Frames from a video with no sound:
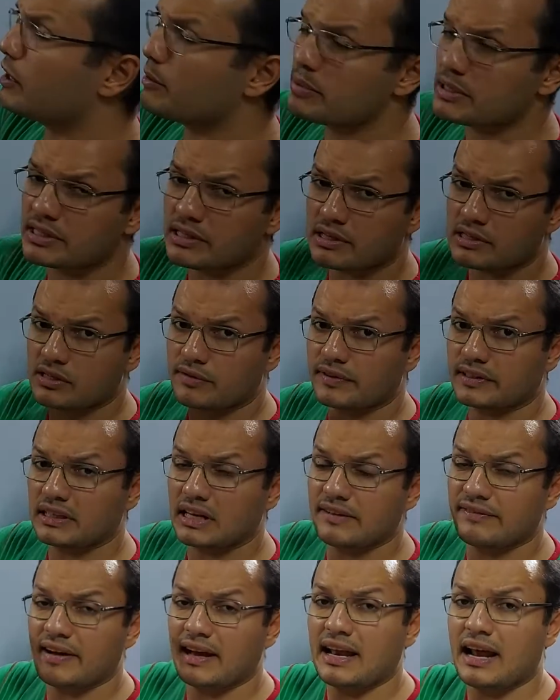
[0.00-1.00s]
فيربس تصريفات
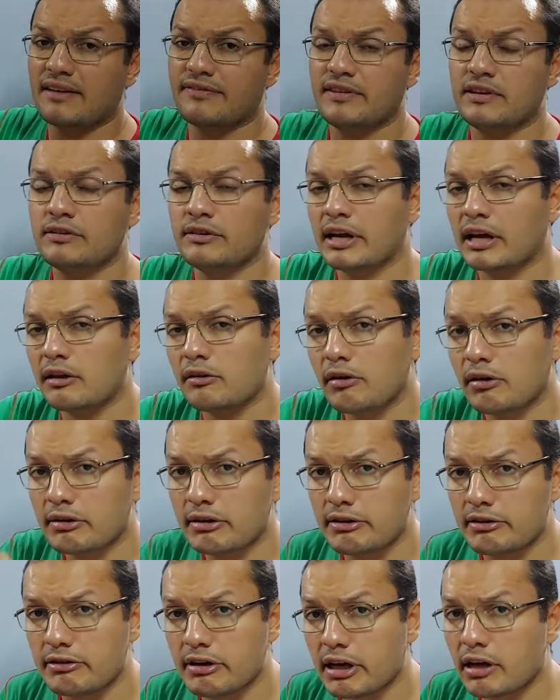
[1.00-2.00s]
الافعال عارفين ريجولار
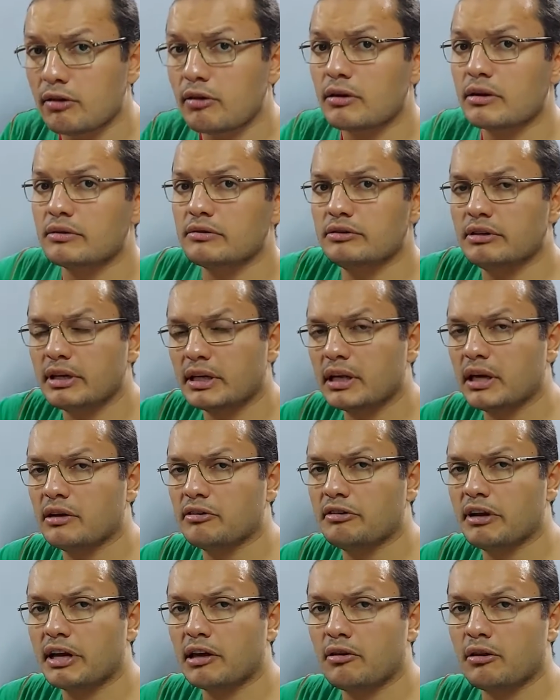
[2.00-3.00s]
الريجولار
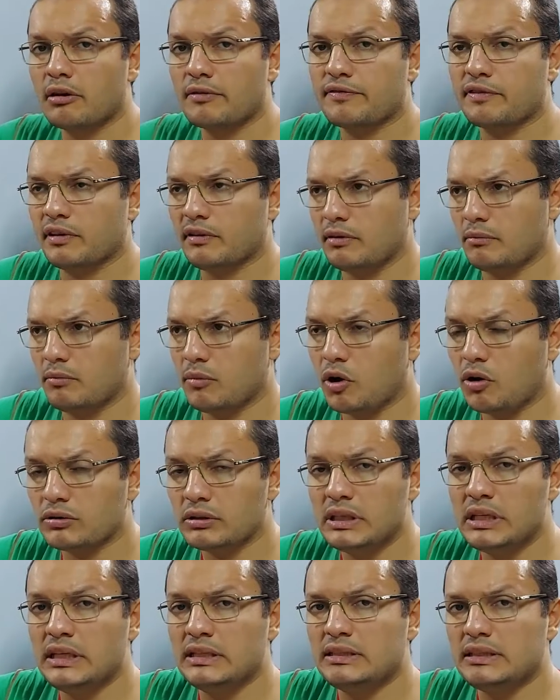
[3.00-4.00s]
الريجولار في
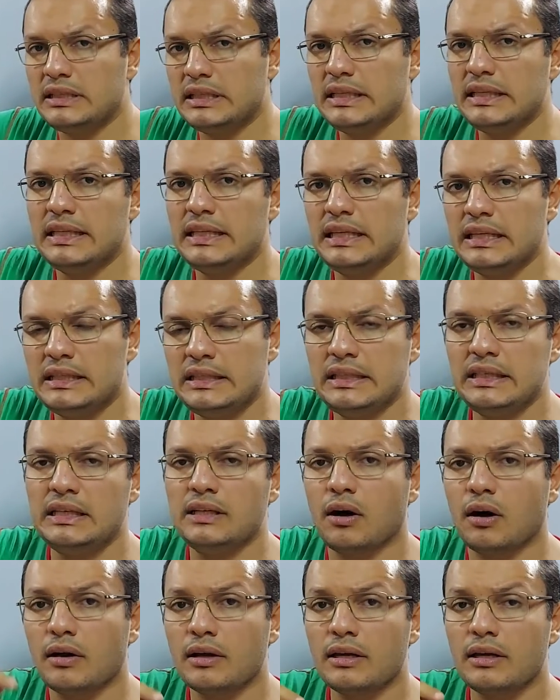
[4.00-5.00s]
الماضي دي اي
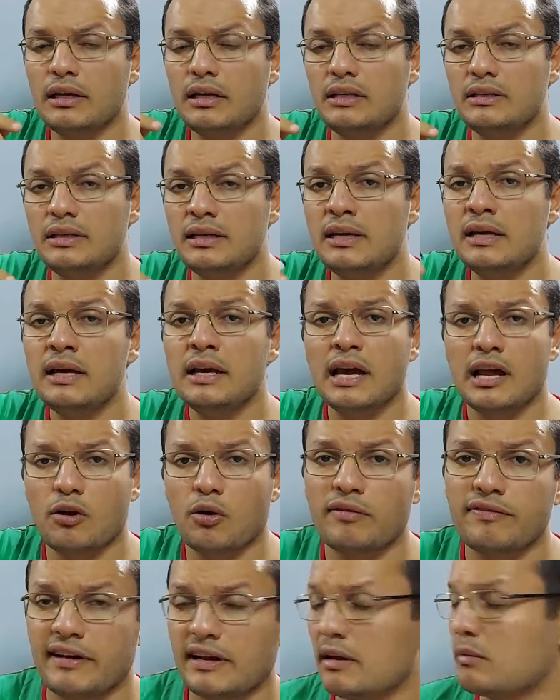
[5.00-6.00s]
دي اي اي دي
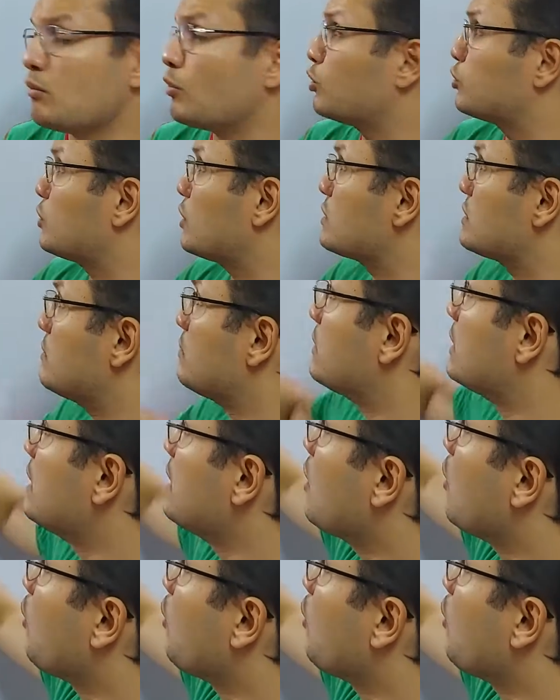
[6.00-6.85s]
اللي هو الفعل المنتظم